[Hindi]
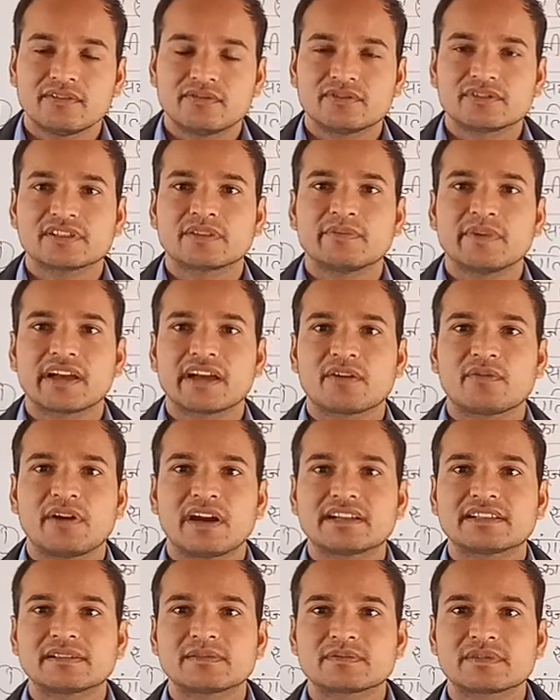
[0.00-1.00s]
उस समय अगर
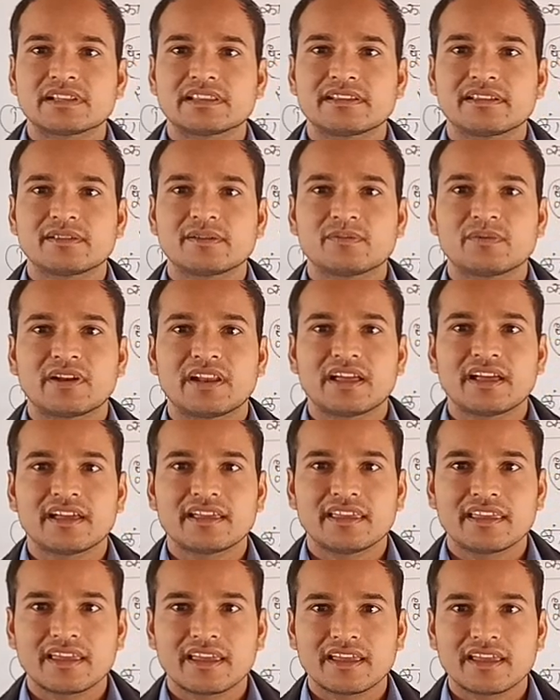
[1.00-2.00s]
व्हाट्सअप चलती तो बोला
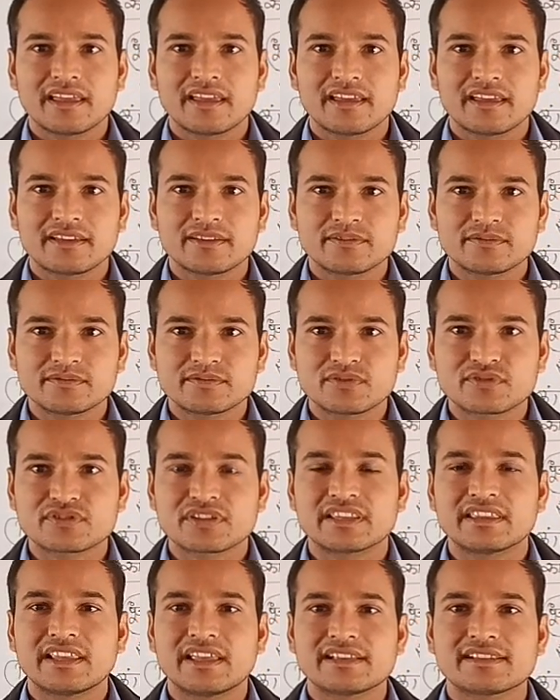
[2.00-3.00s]
ये जो
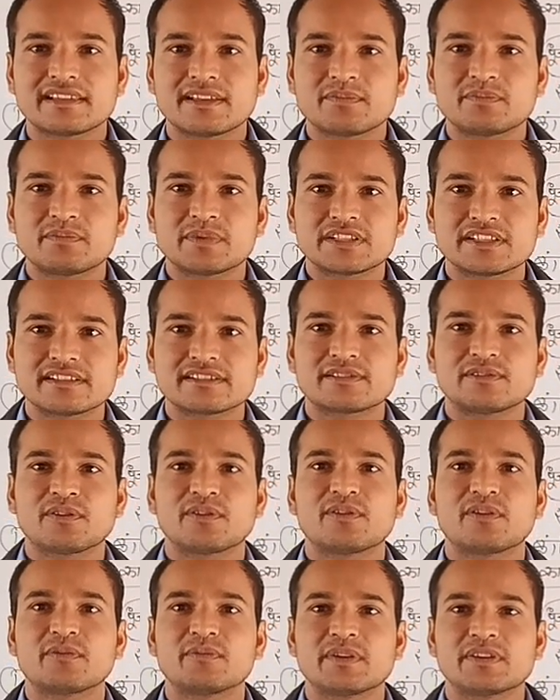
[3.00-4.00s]
संदेश है पच्चीस
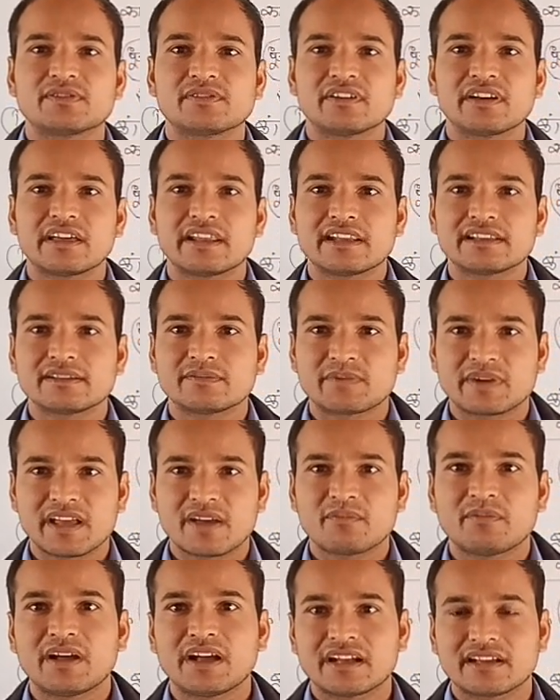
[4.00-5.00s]
लोगों को भेजो अंग्रेज अपने
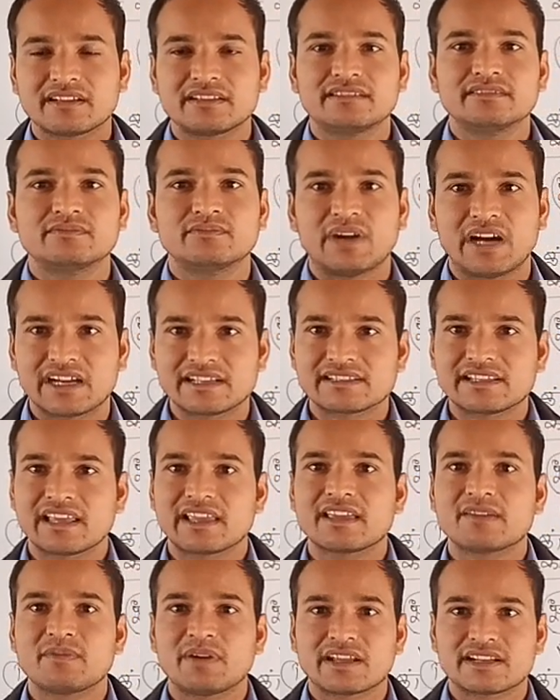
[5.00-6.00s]
आप भाग भाग
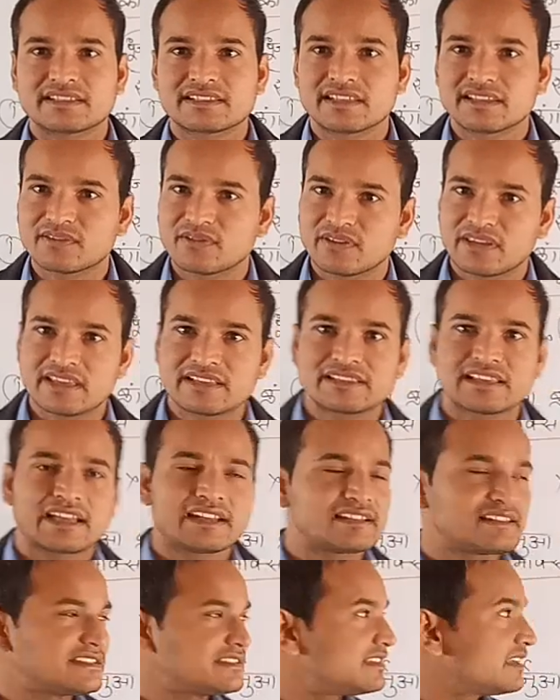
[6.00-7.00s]
जाएंगे भारत से तो ये
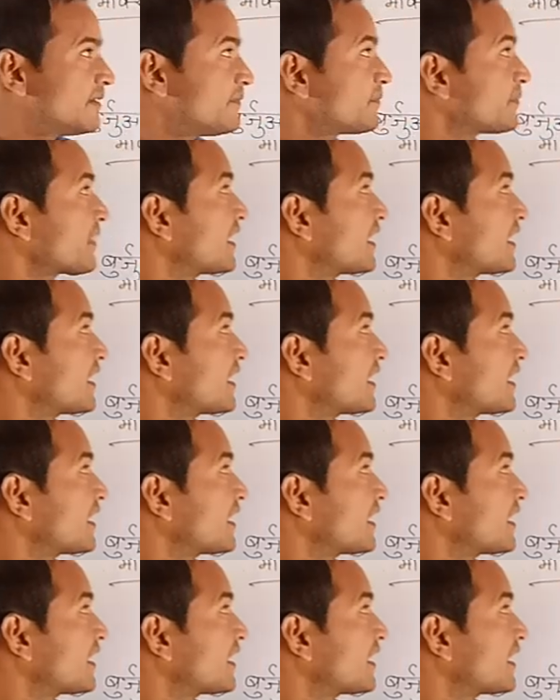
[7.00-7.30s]
सारी चीज़ें